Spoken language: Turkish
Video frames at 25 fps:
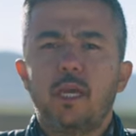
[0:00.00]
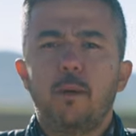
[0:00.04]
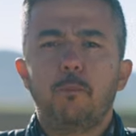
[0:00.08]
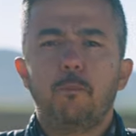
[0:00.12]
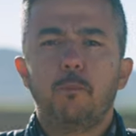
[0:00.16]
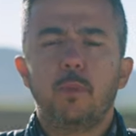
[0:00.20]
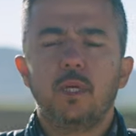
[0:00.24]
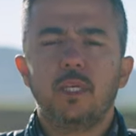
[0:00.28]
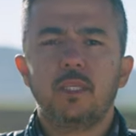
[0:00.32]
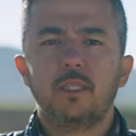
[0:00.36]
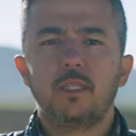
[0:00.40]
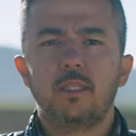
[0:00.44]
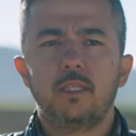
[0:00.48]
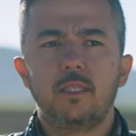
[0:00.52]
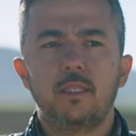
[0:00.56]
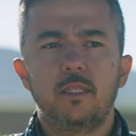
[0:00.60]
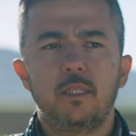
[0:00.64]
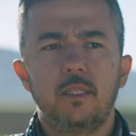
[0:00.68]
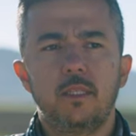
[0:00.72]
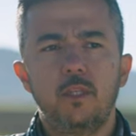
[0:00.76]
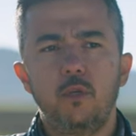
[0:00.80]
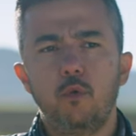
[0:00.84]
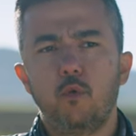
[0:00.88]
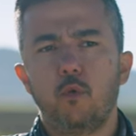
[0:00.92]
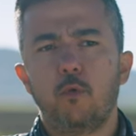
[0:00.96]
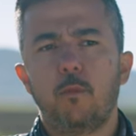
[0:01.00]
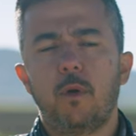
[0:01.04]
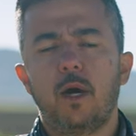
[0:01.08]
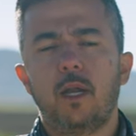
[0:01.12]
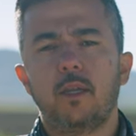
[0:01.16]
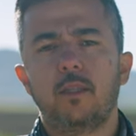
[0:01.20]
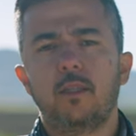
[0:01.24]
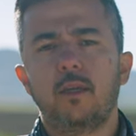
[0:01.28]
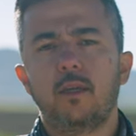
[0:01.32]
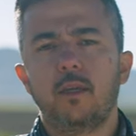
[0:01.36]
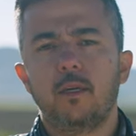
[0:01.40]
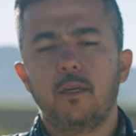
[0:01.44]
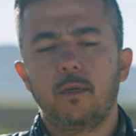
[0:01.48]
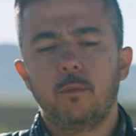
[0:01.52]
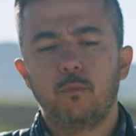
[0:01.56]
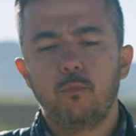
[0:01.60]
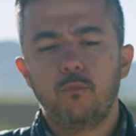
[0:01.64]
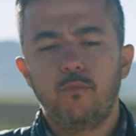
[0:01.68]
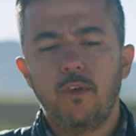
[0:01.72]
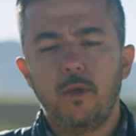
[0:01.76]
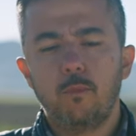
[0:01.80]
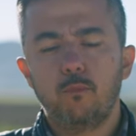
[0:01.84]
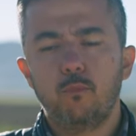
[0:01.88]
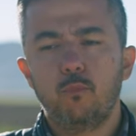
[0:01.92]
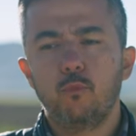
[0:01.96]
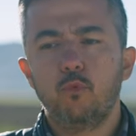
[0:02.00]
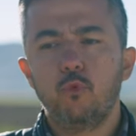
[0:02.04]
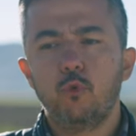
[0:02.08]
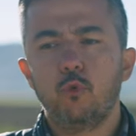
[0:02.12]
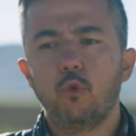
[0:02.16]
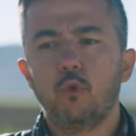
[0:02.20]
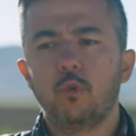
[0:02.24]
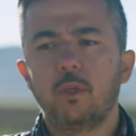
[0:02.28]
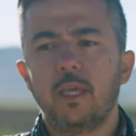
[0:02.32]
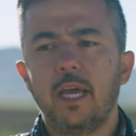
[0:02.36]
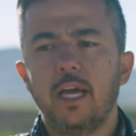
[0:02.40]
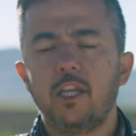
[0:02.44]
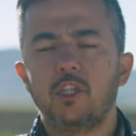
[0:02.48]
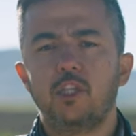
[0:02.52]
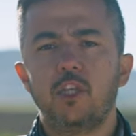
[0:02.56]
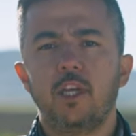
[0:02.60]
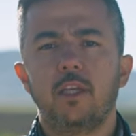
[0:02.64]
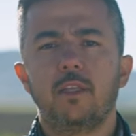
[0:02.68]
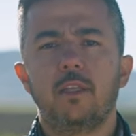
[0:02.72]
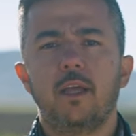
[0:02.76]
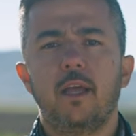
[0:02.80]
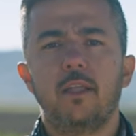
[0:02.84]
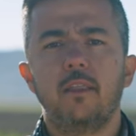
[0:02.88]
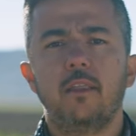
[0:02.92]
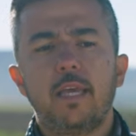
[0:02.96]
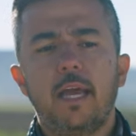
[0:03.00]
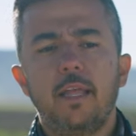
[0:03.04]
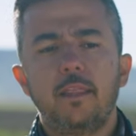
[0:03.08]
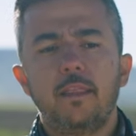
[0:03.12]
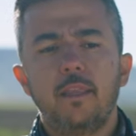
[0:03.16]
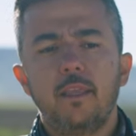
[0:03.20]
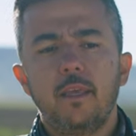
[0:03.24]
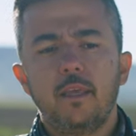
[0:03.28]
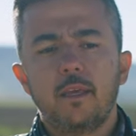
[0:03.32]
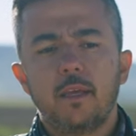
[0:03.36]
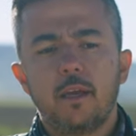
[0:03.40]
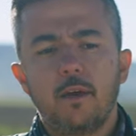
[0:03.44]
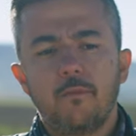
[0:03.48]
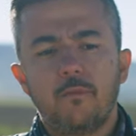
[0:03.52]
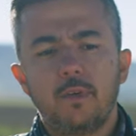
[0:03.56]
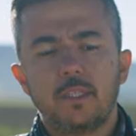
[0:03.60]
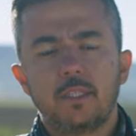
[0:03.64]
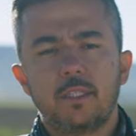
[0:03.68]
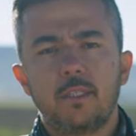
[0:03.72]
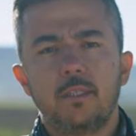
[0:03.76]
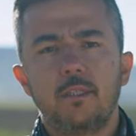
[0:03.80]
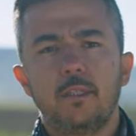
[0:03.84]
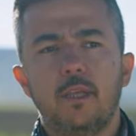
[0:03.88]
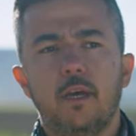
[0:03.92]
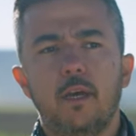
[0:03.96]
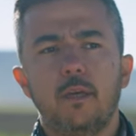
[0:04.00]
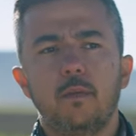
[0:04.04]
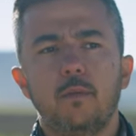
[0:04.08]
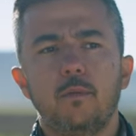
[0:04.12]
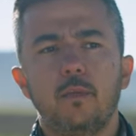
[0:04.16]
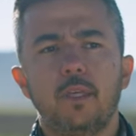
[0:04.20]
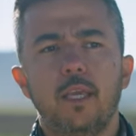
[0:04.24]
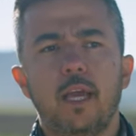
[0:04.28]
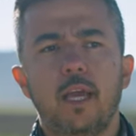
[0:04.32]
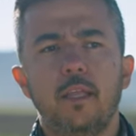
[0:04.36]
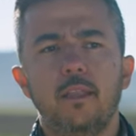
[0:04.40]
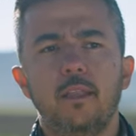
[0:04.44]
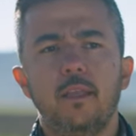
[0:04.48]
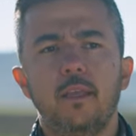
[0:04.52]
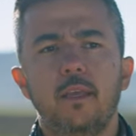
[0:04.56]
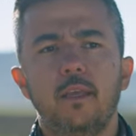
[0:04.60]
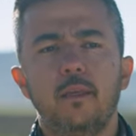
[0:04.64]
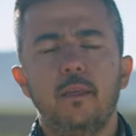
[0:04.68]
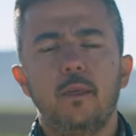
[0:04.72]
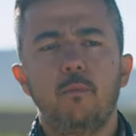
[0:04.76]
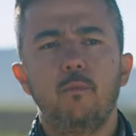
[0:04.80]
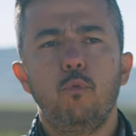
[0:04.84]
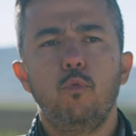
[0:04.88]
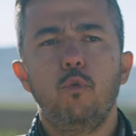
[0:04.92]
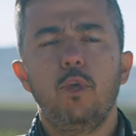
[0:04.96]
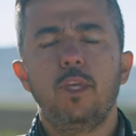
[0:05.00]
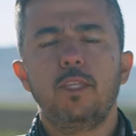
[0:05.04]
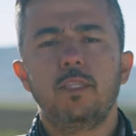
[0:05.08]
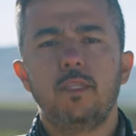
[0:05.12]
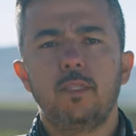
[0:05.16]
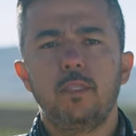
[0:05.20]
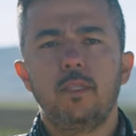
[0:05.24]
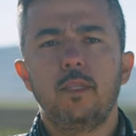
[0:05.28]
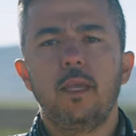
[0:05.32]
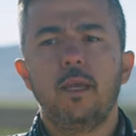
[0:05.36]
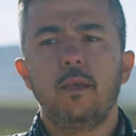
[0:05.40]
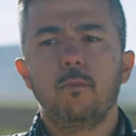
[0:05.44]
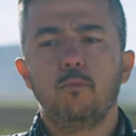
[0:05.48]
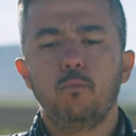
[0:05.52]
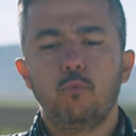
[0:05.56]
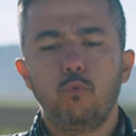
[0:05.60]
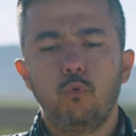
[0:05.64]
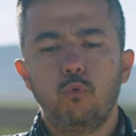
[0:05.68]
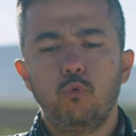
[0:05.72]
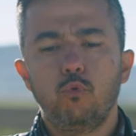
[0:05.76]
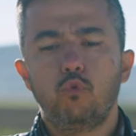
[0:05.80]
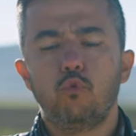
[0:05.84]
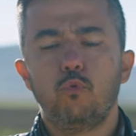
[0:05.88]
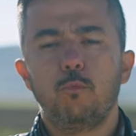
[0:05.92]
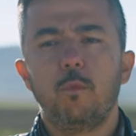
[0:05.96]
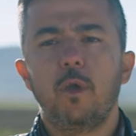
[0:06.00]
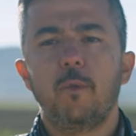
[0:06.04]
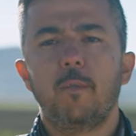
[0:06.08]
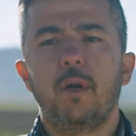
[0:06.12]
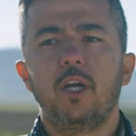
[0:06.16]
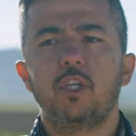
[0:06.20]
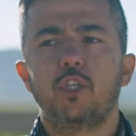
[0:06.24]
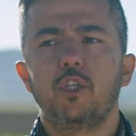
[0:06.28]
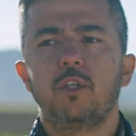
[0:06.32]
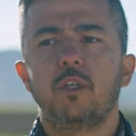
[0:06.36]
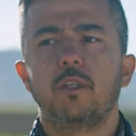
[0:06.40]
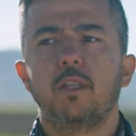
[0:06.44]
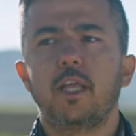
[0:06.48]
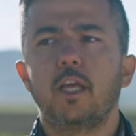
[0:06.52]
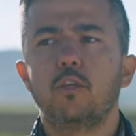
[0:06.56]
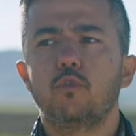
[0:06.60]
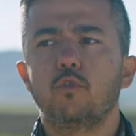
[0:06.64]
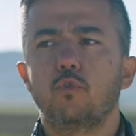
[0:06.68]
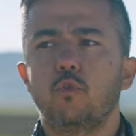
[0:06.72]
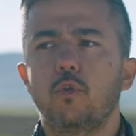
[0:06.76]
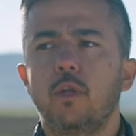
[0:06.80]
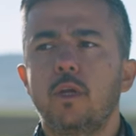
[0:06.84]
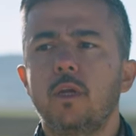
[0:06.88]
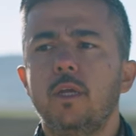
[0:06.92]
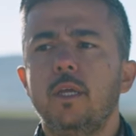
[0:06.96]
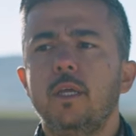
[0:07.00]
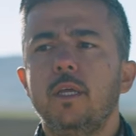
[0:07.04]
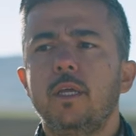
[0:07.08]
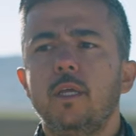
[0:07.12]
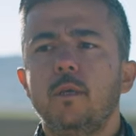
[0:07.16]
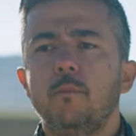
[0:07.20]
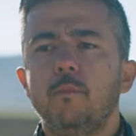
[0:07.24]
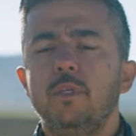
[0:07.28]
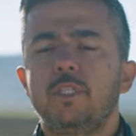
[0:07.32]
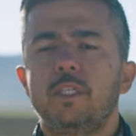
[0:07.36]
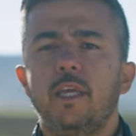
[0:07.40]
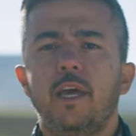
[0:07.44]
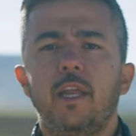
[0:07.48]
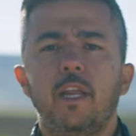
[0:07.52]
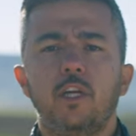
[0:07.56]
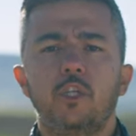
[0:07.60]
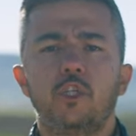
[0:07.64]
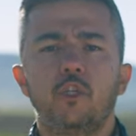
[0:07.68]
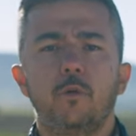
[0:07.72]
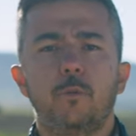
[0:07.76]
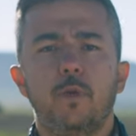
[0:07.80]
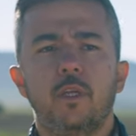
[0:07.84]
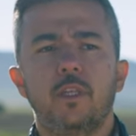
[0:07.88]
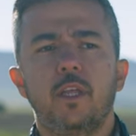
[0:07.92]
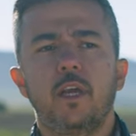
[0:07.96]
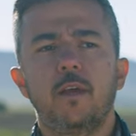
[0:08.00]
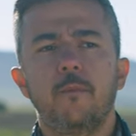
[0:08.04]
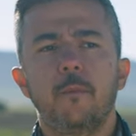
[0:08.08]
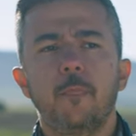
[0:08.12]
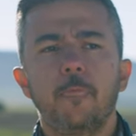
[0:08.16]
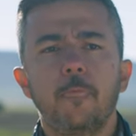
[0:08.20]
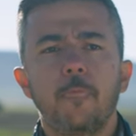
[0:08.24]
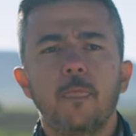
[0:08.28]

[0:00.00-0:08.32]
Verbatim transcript: yapmak istiyorum artık ve bunu gerçekten kendi kafasında, kendi e, bünyesinde bunu düşünmeye başladıktan sonra biz her aşamada